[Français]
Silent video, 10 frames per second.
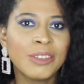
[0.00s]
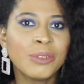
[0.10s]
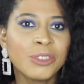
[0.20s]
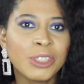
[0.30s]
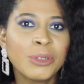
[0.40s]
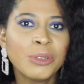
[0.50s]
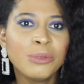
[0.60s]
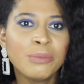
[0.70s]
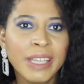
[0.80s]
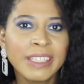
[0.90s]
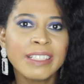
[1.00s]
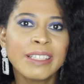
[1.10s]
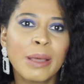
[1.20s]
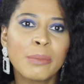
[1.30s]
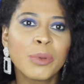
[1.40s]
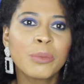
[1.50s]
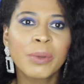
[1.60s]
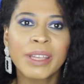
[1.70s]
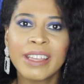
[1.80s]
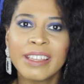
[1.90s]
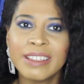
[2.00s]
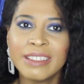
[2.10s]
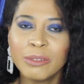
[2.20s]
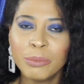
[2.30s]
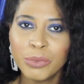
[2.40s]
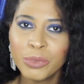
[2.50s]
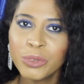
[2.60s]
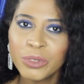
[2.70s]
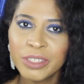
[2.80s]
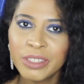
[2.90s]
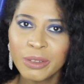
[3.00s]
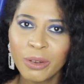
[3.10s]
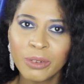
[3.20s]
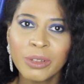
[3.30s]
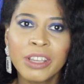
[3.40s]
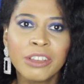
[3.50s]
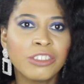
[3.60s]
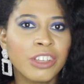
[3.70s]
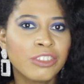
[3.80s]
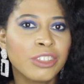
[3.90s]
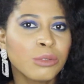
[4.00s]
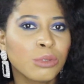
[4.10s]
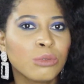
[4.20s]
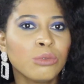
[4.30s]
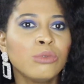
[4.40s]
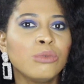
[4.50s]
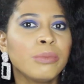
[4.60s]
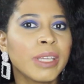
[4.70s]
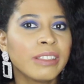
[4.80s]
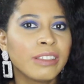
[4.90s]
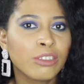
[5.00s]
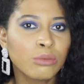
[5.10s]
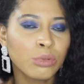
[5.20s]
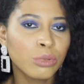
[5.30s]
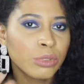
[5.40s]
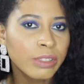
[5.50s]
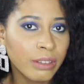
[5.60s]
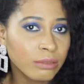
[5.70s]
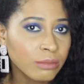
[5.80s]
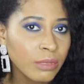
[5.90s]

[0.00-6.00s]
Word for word: Donc j'ai connu MAC il y a à peu près euh, plus de 10 ans. J'achetais surtout du maquillage pour le teint.